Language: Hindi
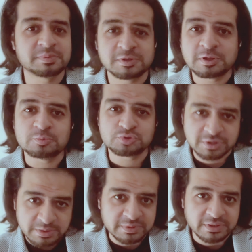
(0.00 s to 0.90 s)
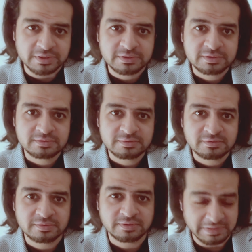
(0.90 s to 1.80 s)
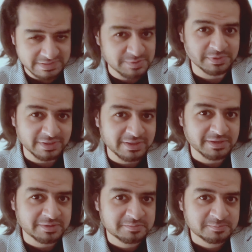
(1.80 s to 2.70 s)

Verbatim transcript: पहले तो आप मुझे ये बताएं रेसिपी देखिए